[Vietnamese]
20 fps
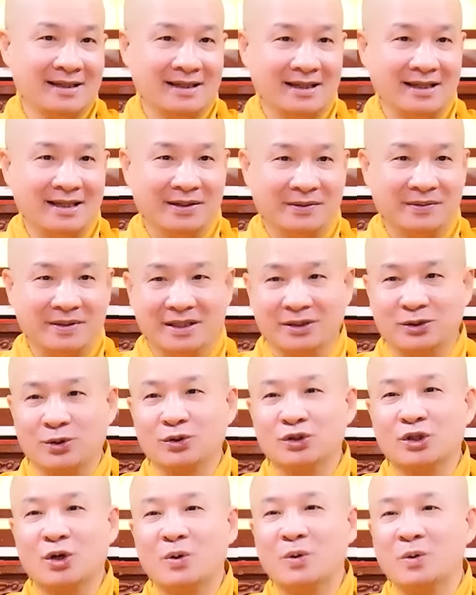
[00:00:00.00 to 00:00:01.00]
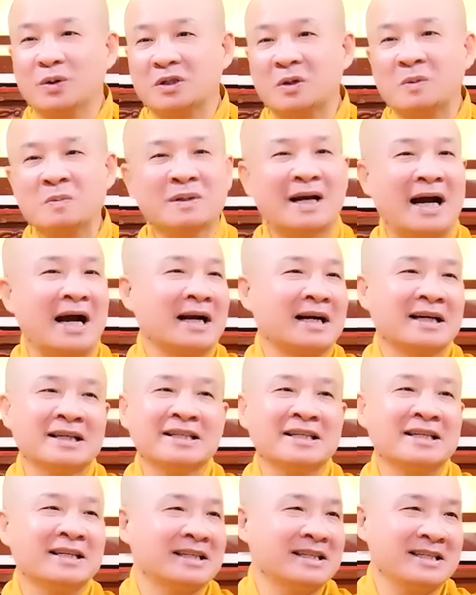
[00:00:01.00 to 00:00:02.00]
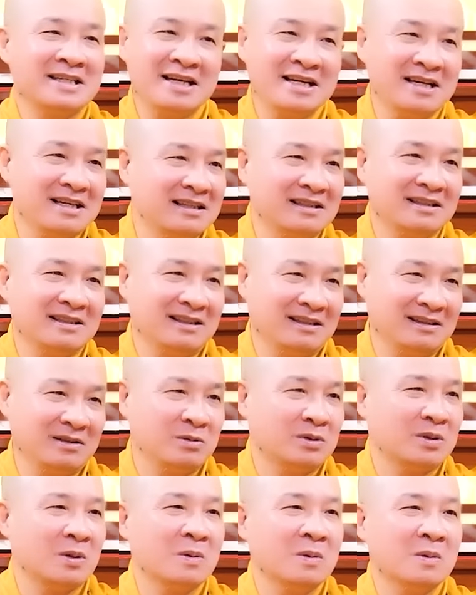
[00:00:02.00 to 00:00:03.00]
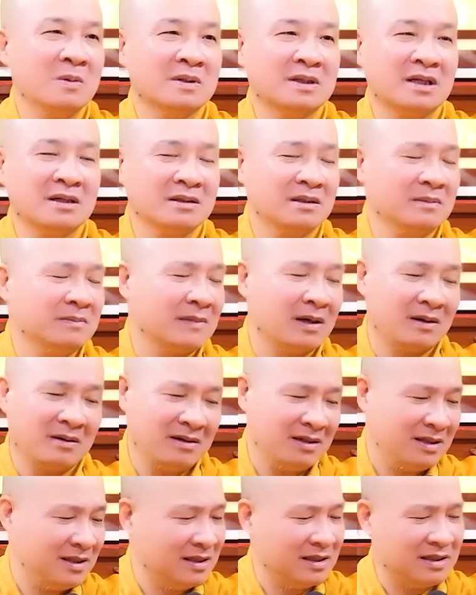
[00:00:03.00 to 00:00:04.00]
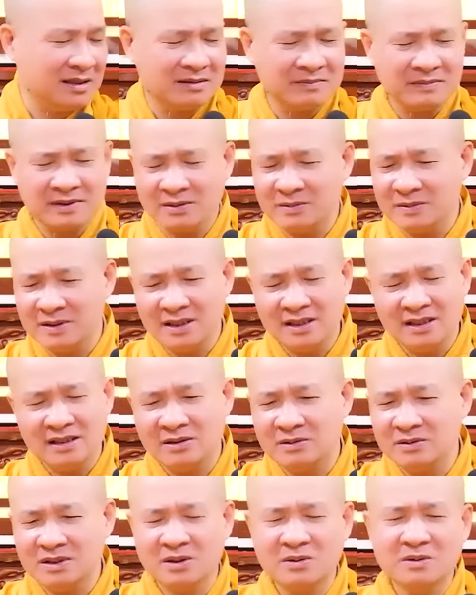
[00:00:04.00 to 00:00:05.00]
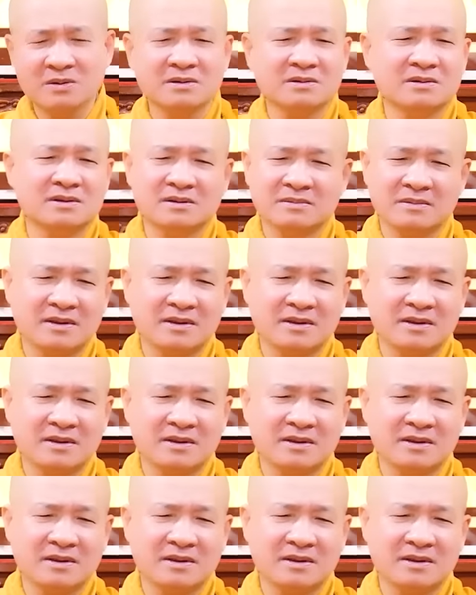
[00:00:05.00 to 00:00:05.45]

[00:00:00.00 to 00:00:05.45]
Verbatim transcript: Ví dụ như tôi tu rồi tôi không cần gì hết trơn á, tôi tu rồi thôi tôi bỏ hết, tôi đi tôi tu